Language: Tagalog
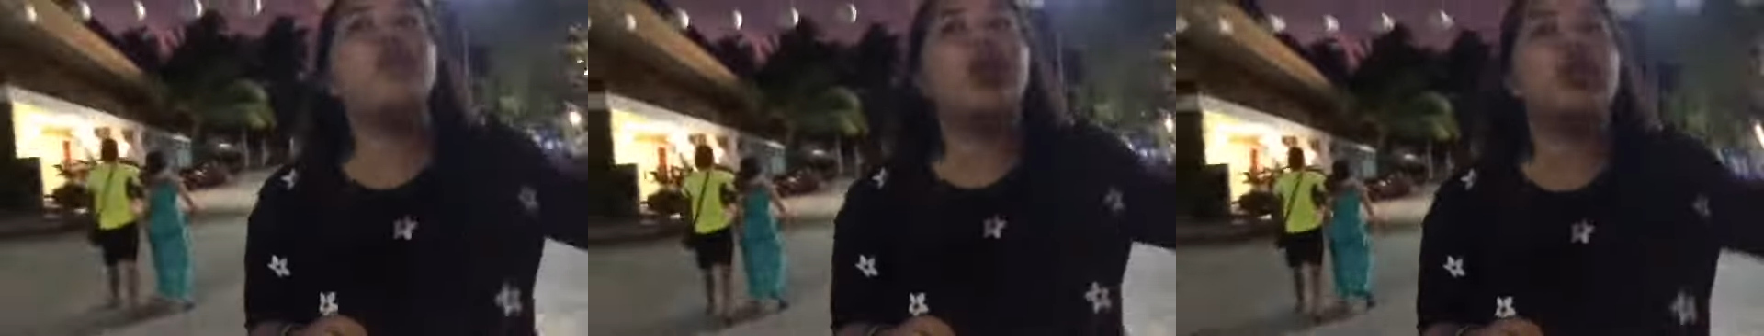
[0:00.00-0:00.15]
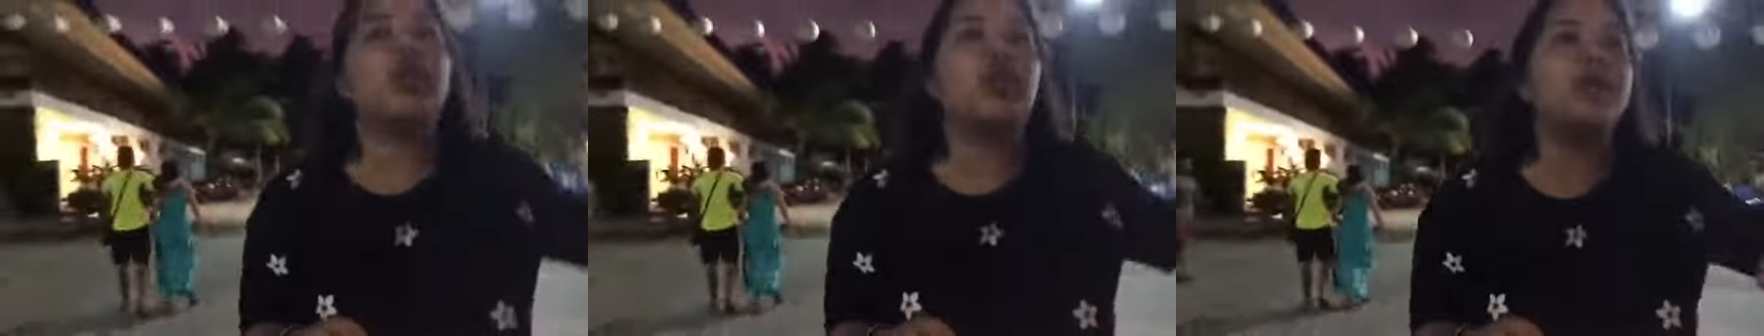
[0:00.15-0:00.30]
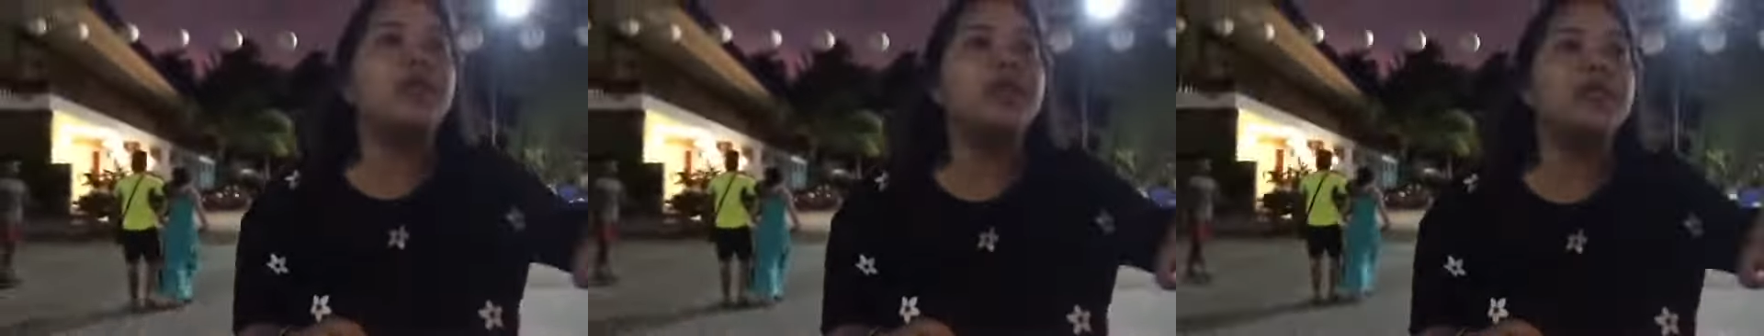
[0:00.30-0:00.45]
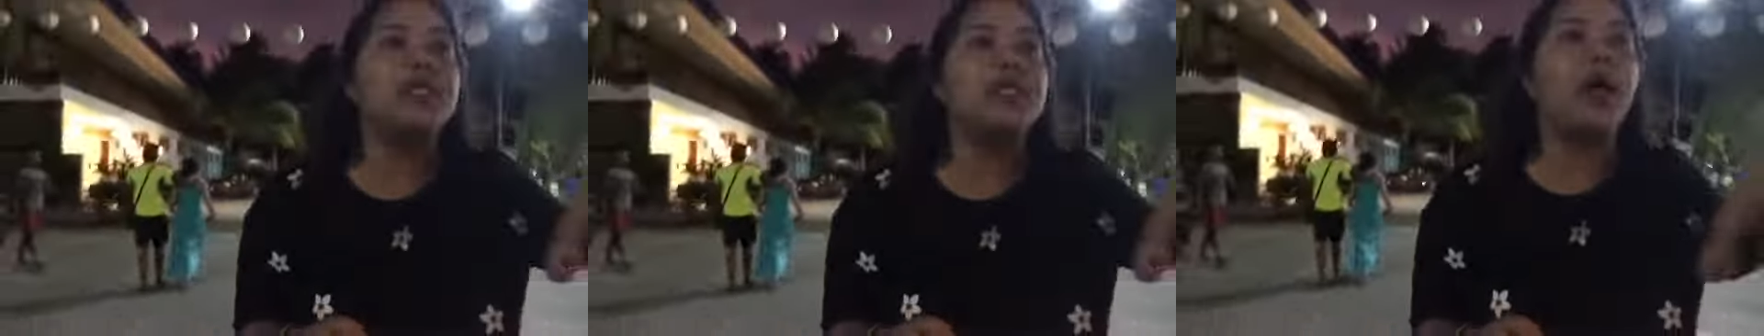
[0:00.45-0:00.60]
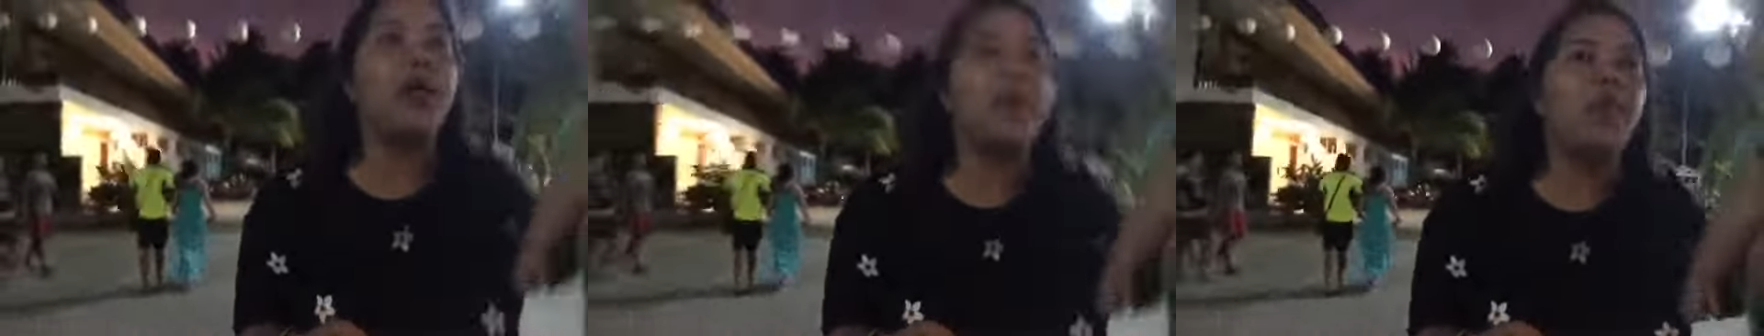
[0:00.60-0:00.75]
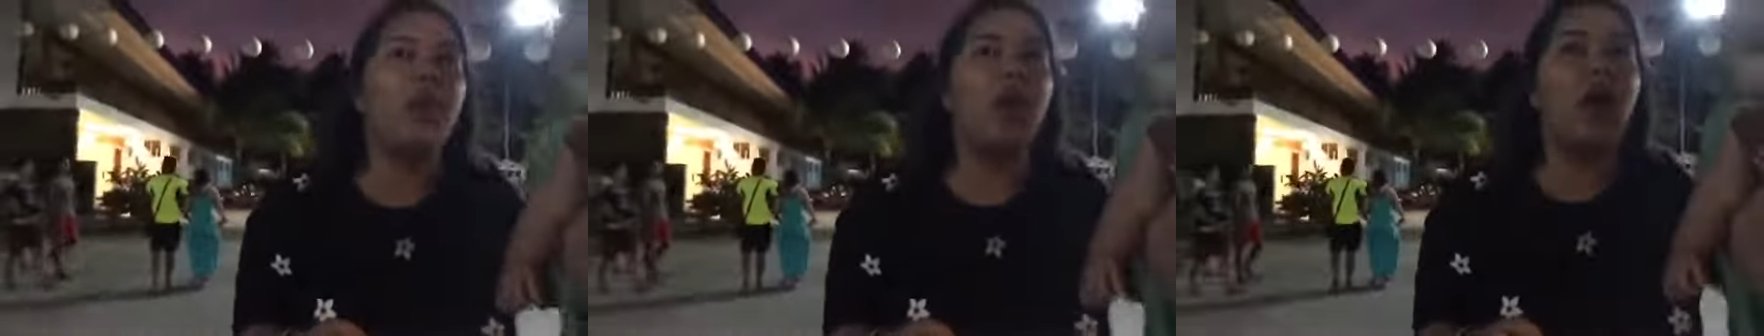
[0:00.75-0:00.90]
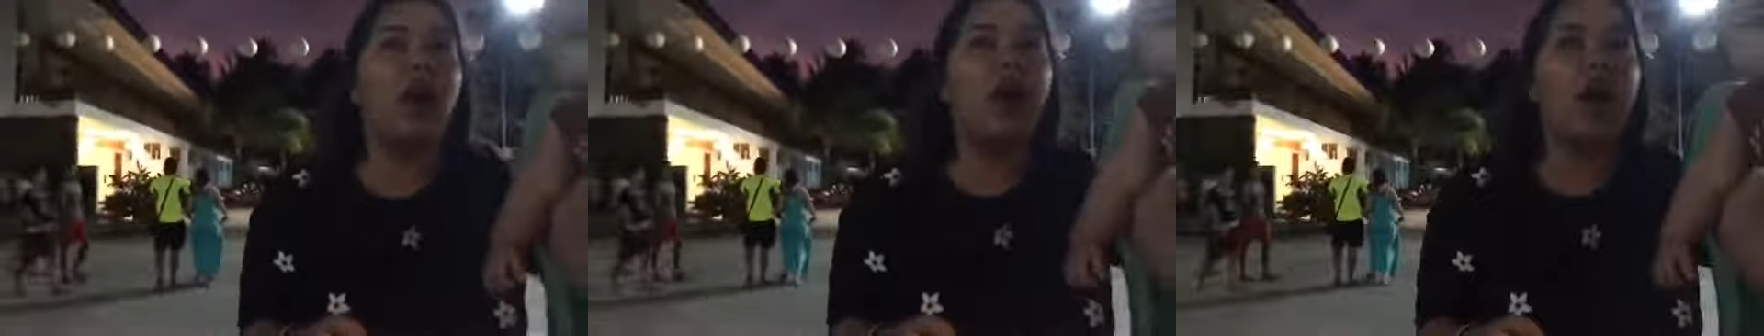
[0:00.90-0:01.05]
mo ato na mi sa
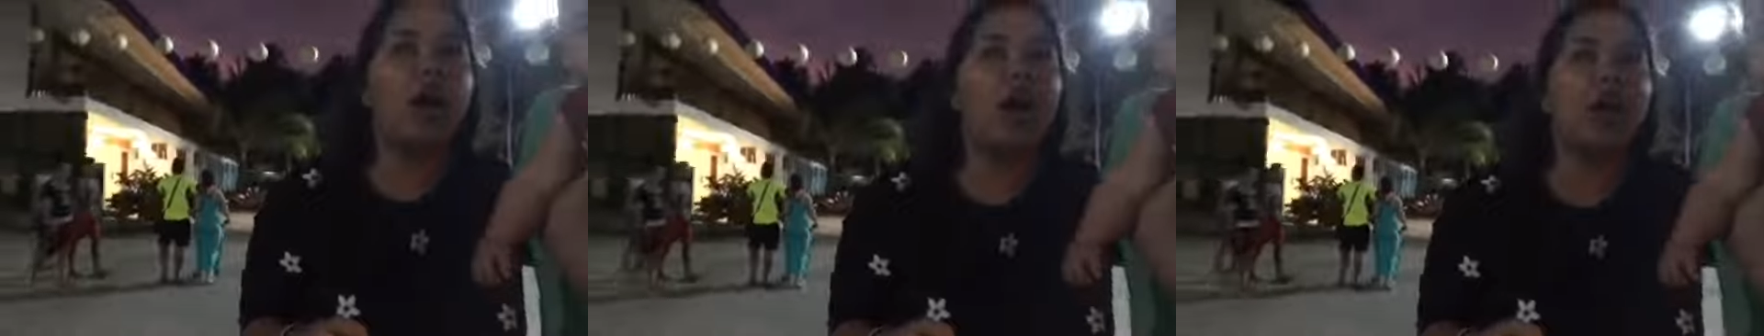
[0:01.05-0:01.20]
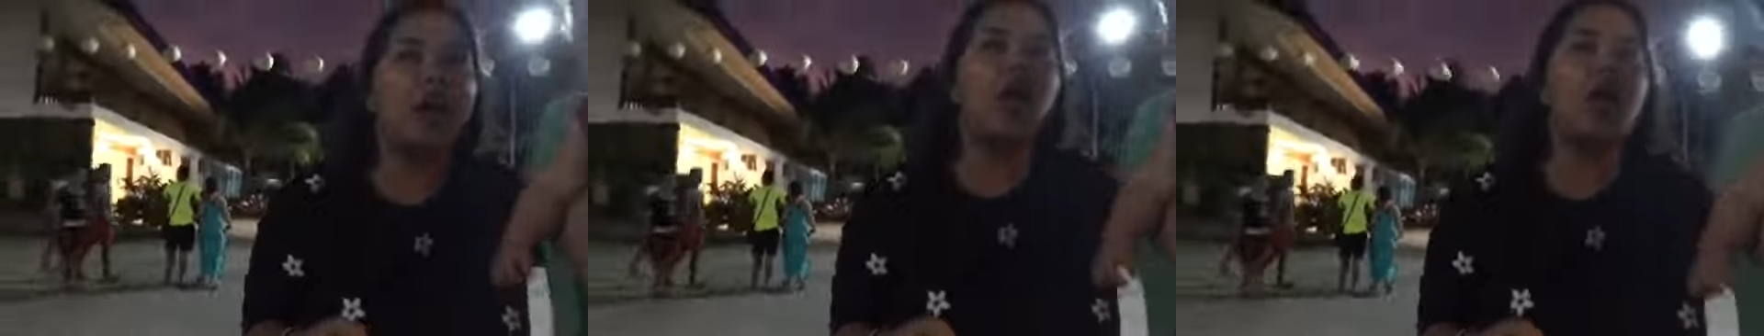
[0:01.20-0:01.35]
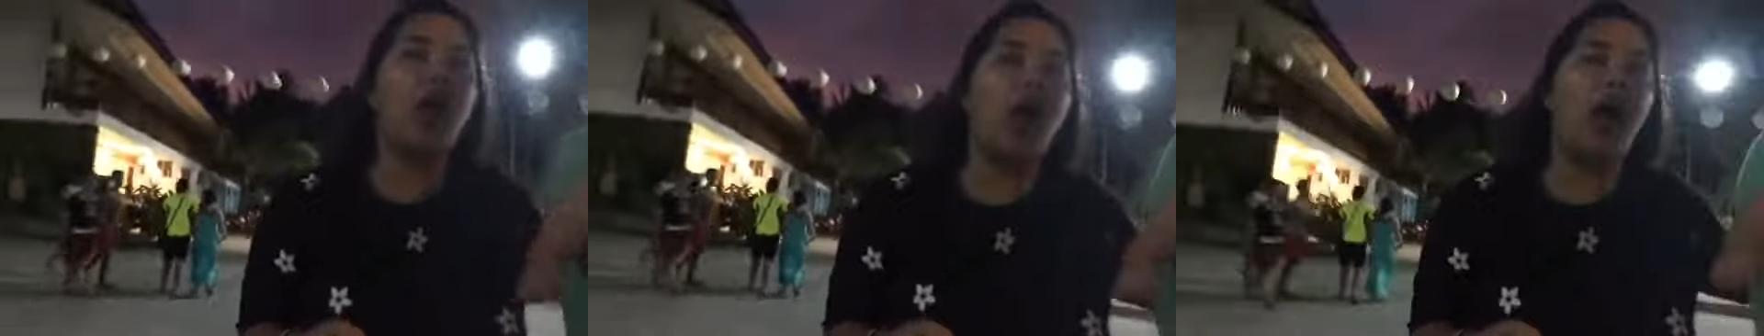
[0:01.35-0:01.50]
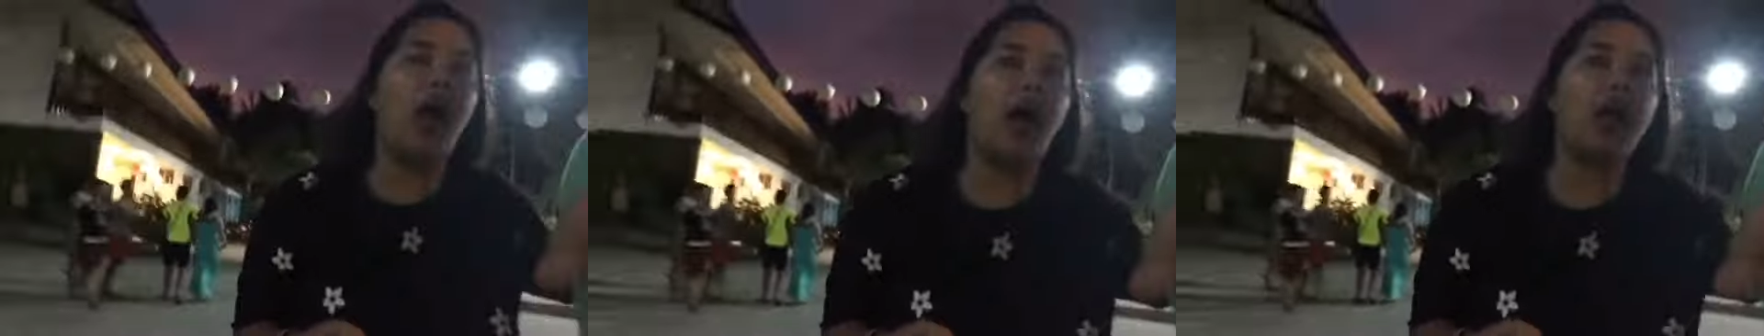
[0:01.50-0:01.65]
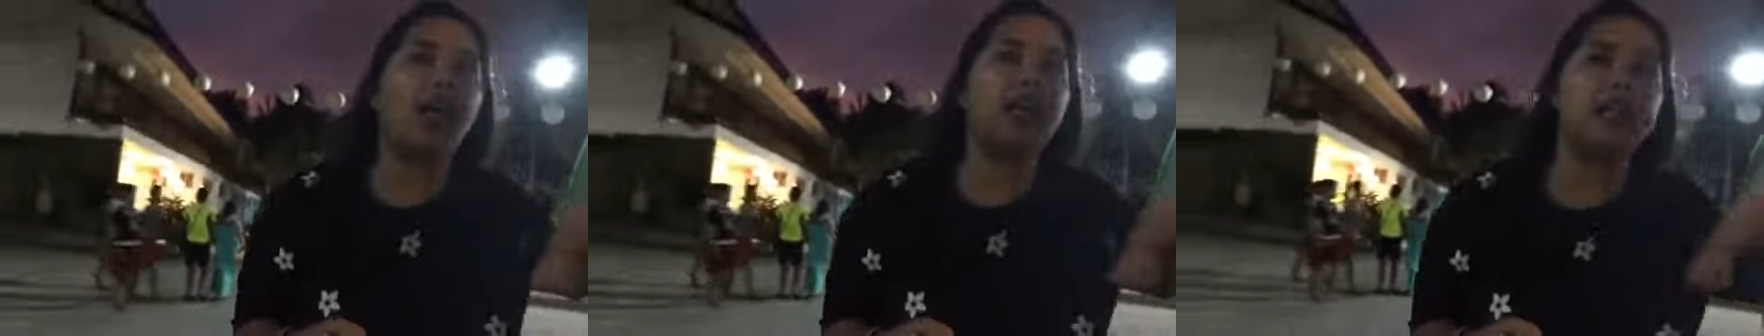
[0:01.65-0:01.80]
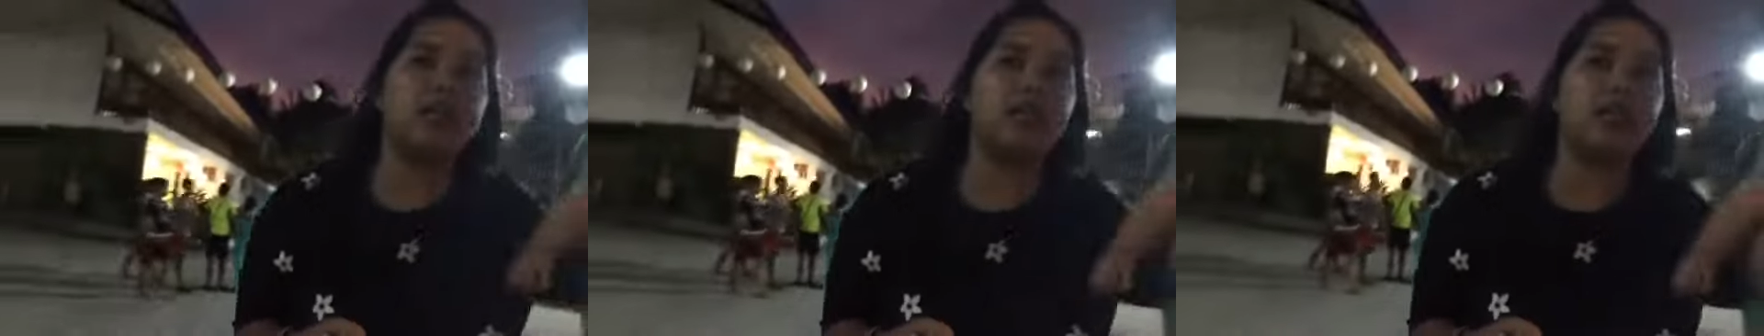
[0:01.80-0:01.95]
mo ang kaan,